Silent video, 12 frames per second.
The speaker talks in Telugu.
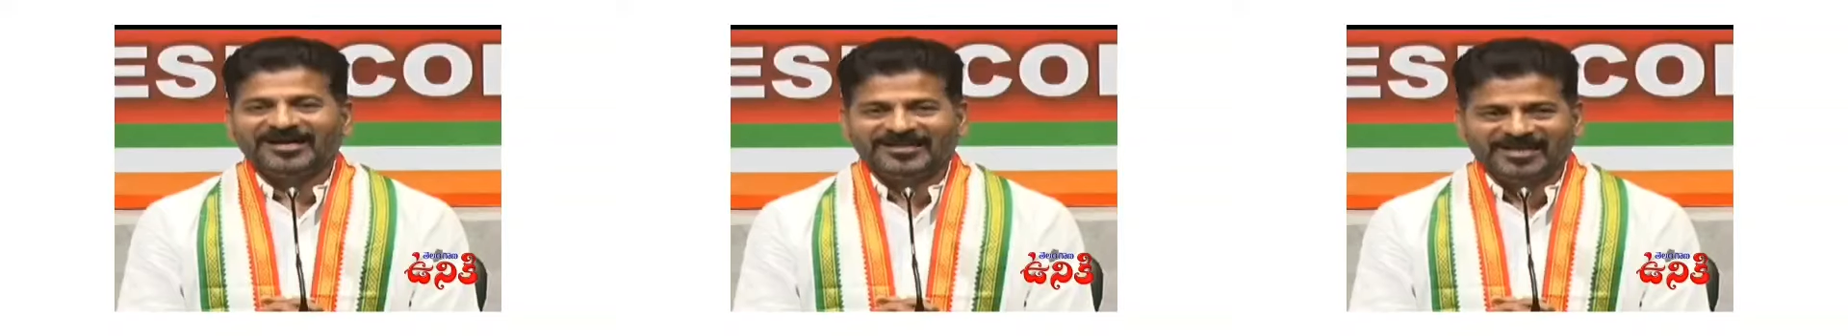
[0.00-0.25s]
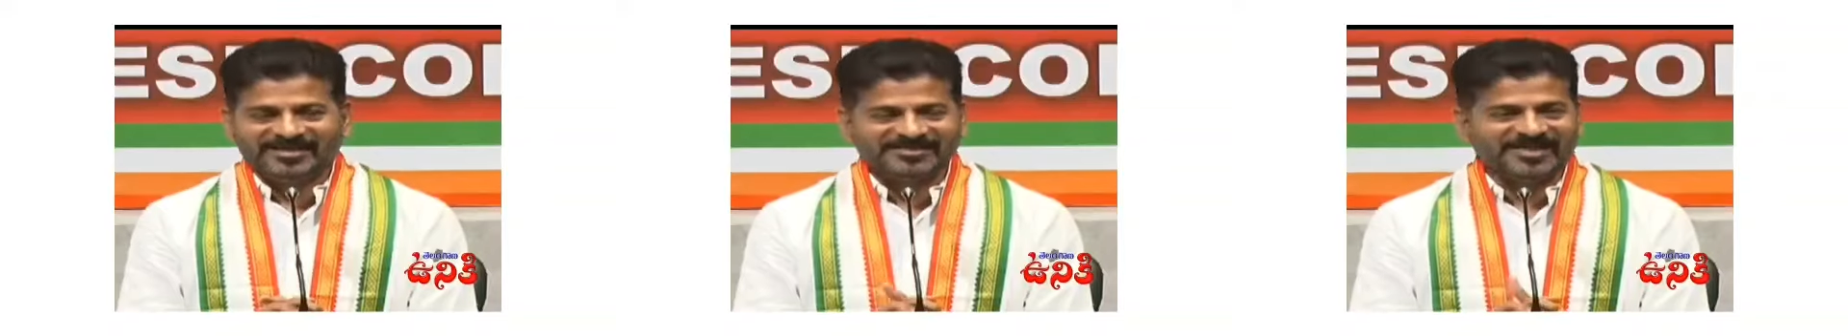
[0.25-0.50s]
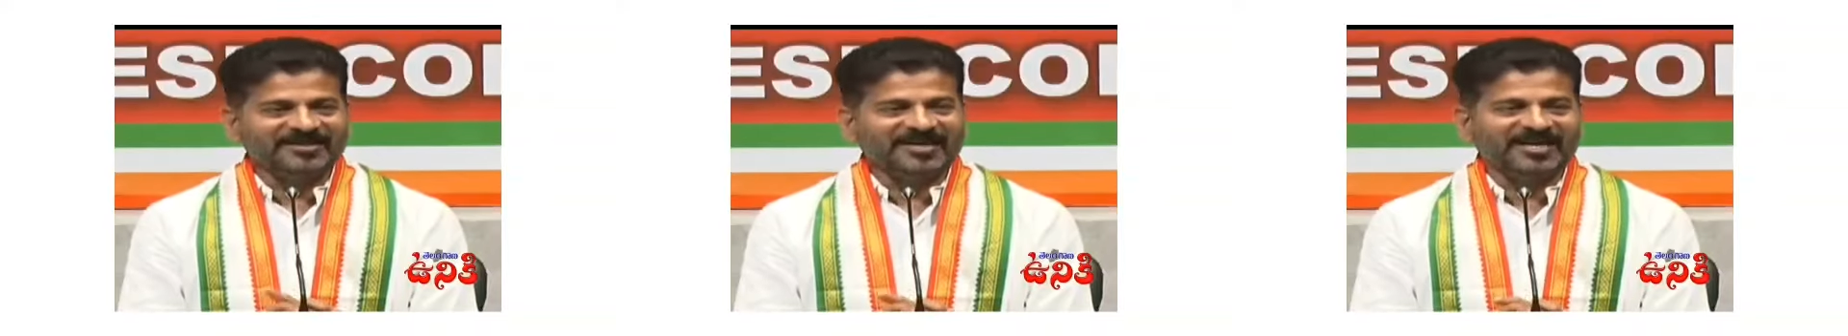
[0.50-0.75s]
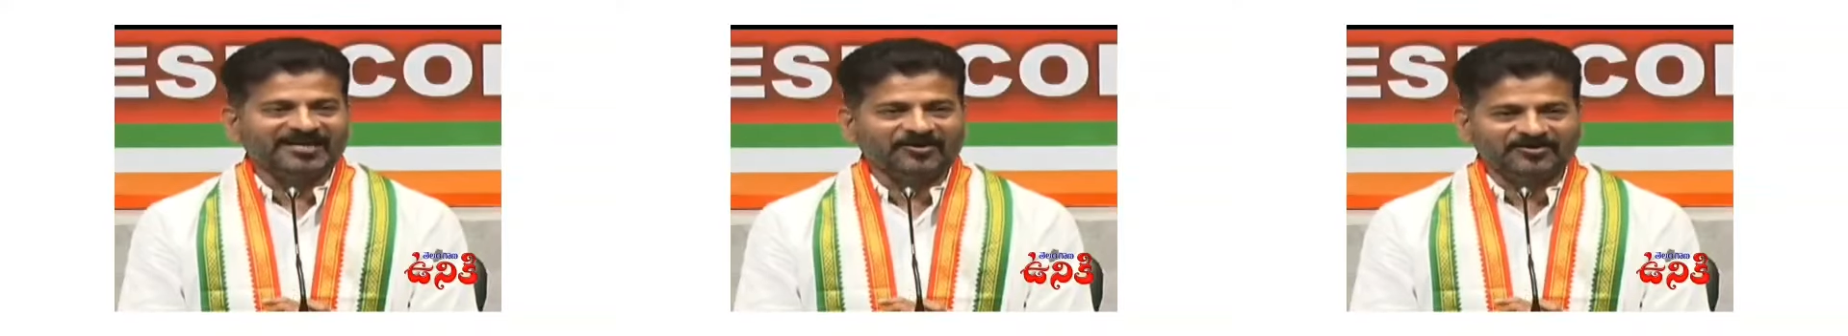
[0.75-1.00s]
ఐఏఎస్
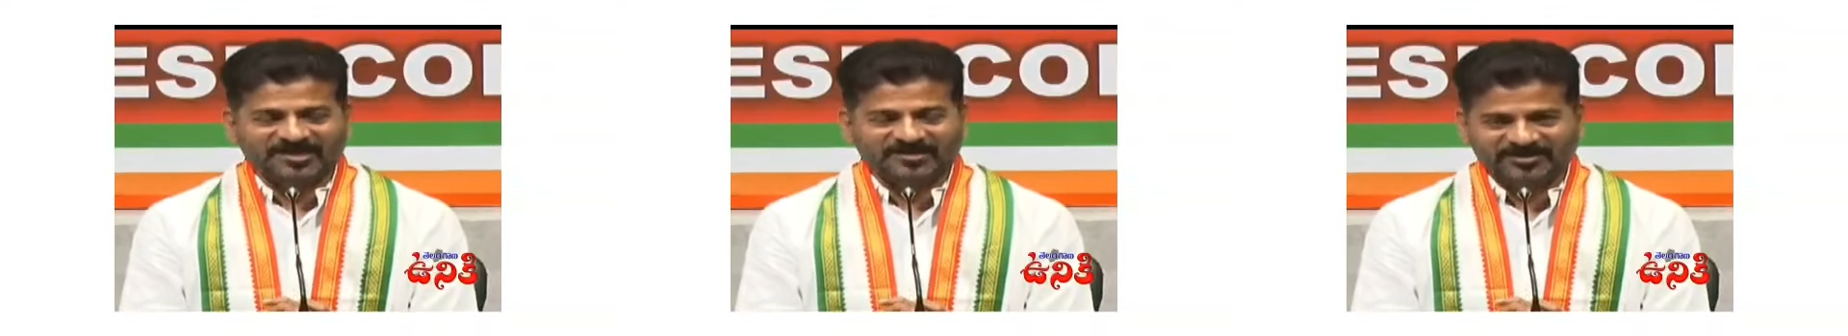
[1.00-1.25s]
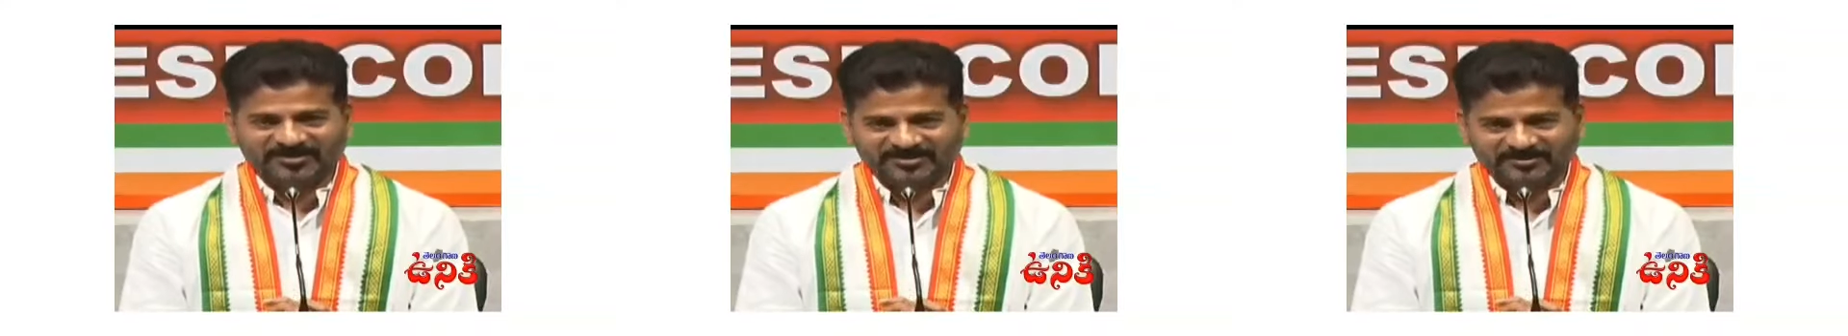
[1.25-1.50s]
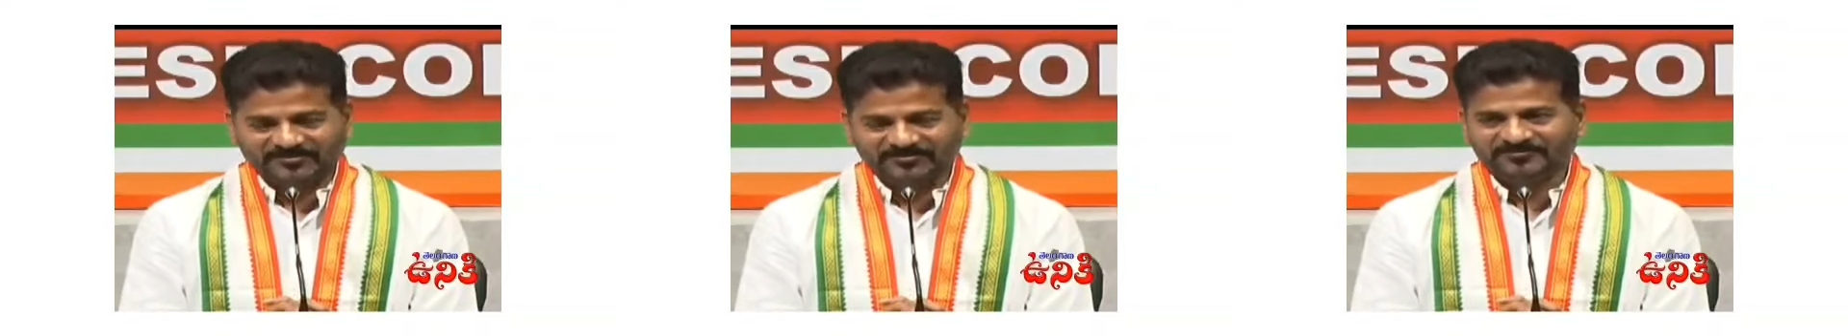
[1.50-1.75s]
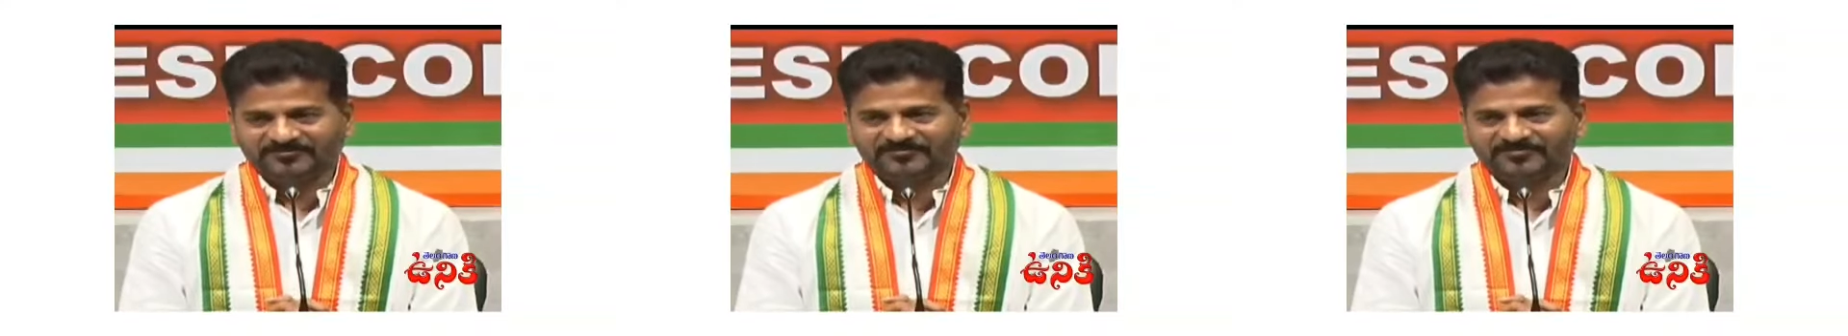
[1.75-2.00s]
అధికారి అవతారం ఎత్తిండు
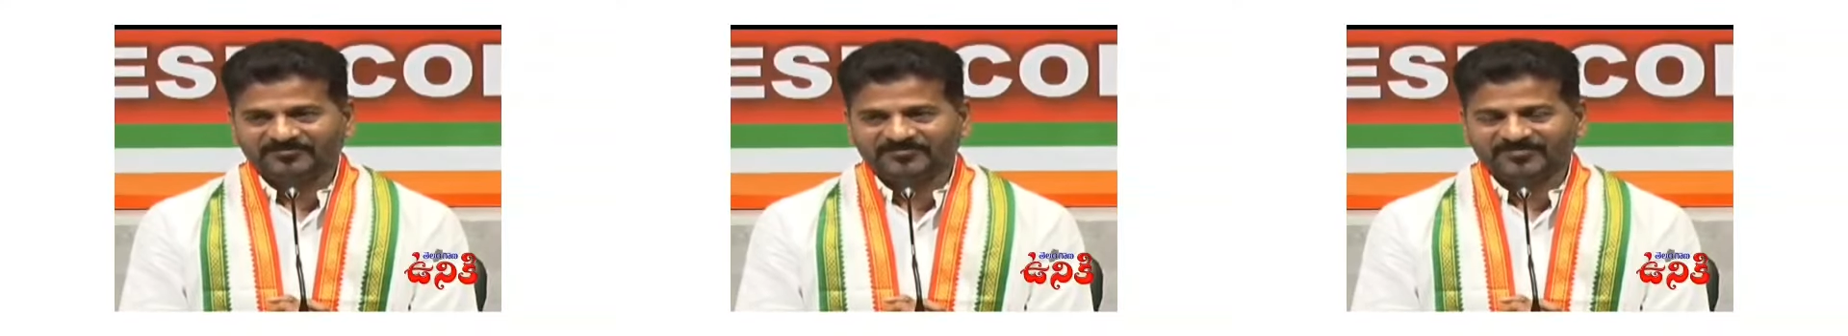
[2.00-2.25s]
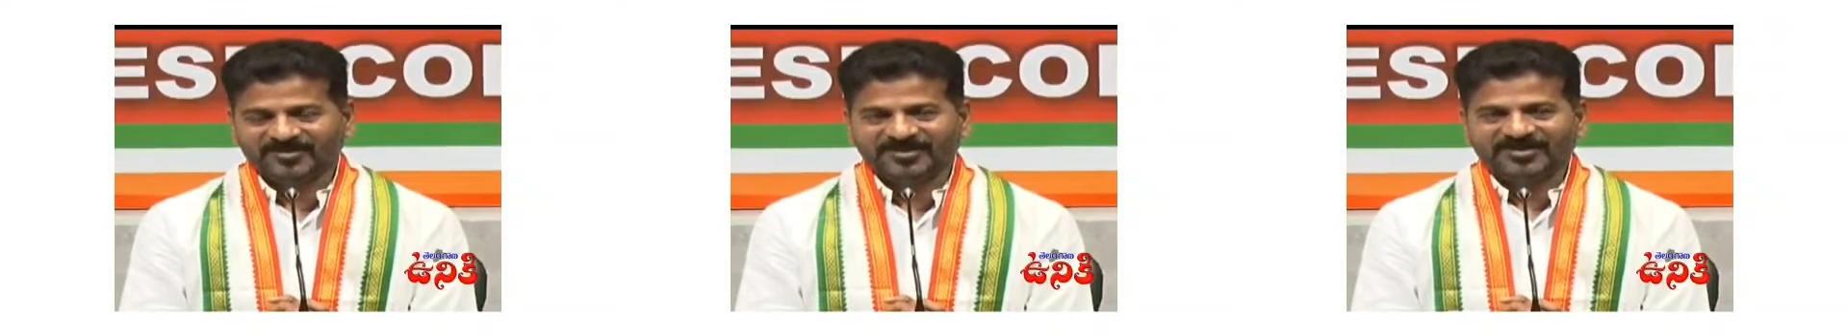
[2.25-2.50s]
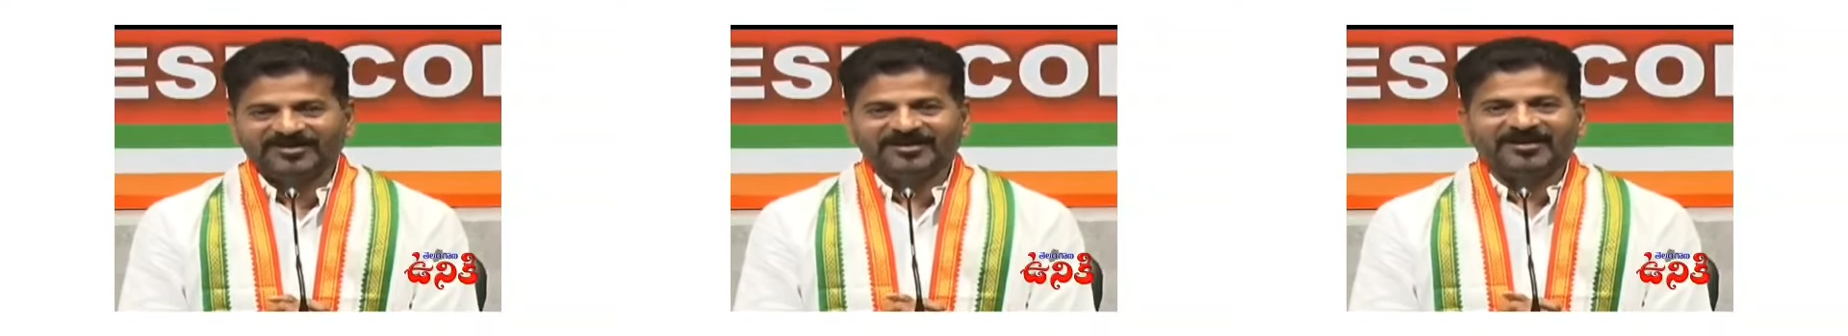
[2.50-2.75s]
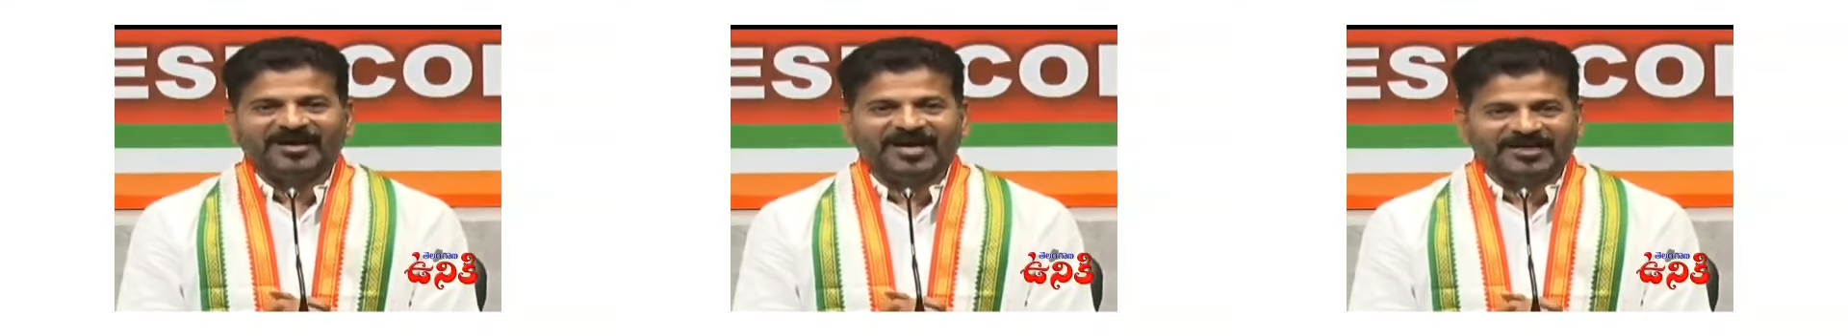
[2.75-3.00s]

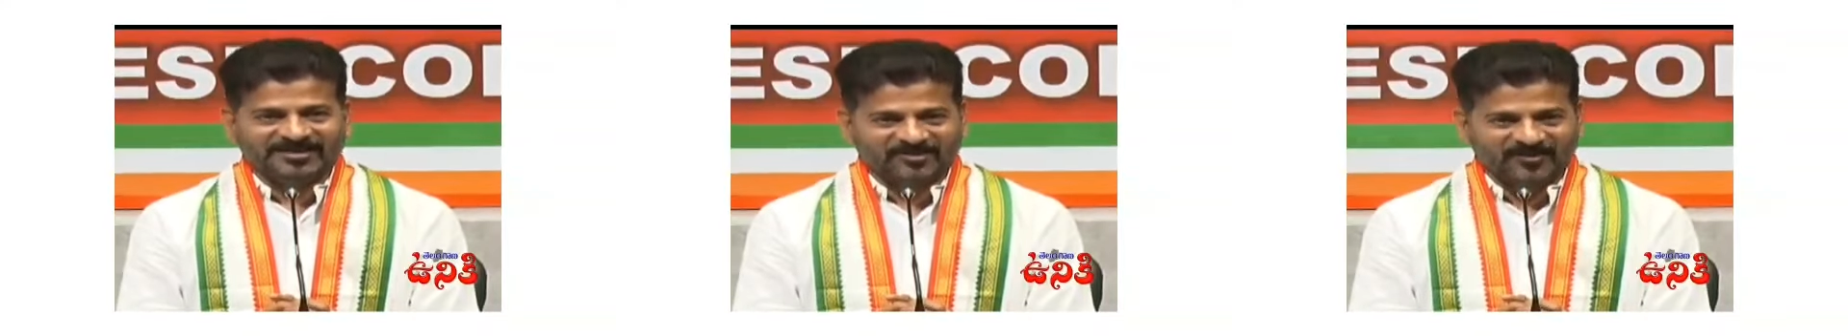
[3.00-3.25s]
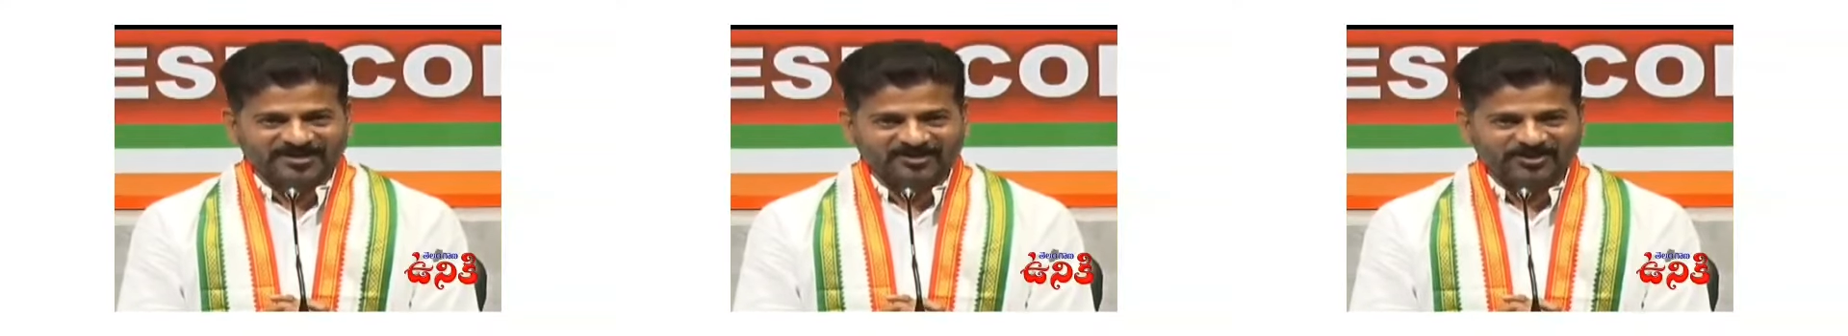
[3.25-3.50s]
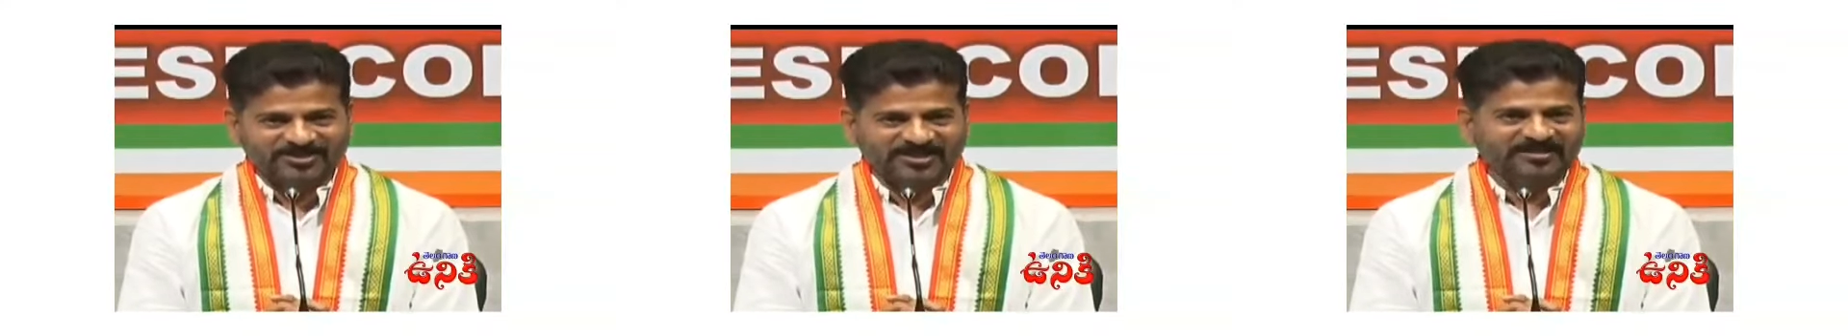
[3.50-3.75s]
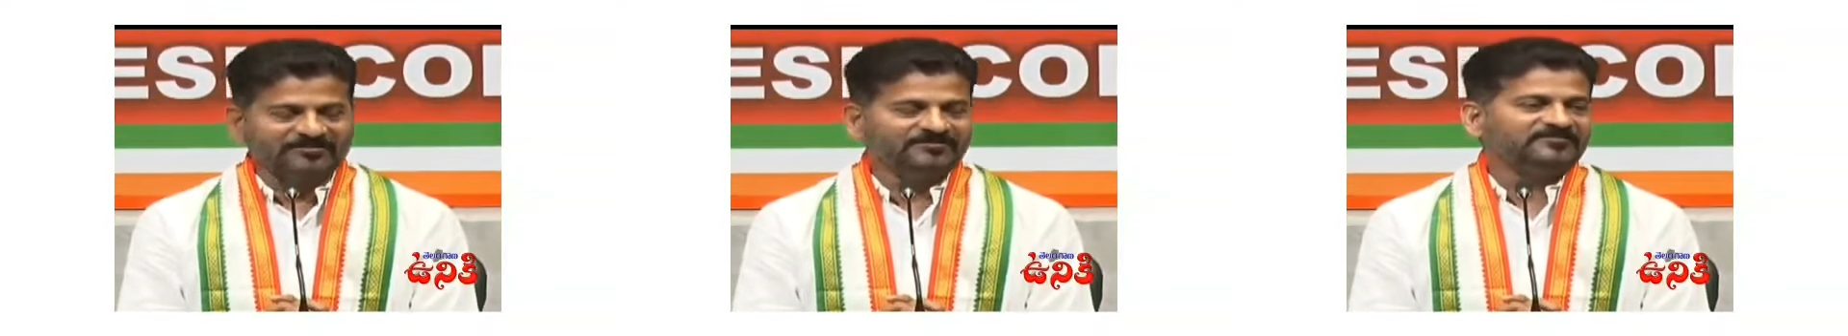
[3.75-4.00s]
ఆ తర్వాత
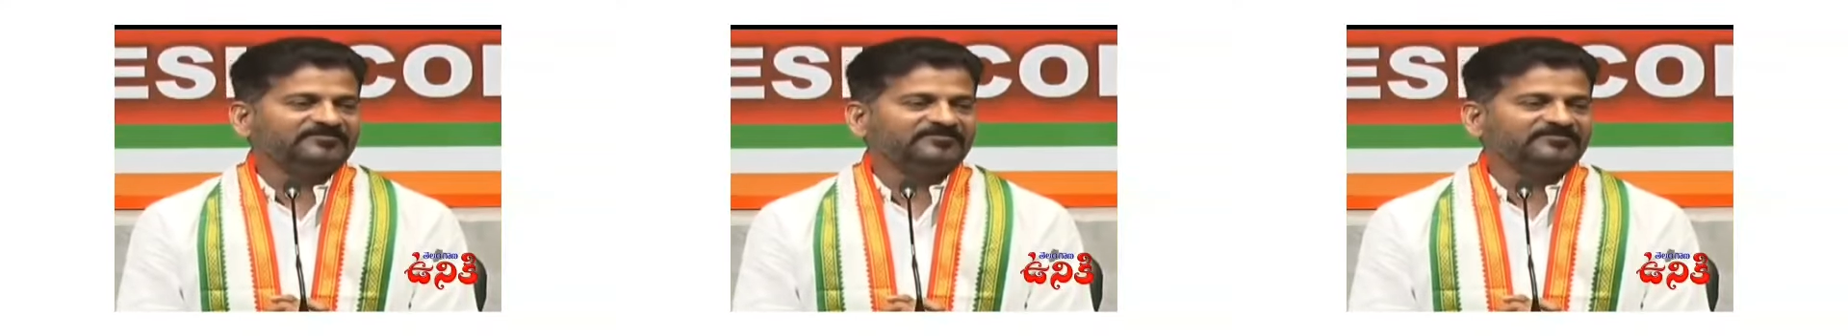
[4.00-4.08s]
వచ్చిన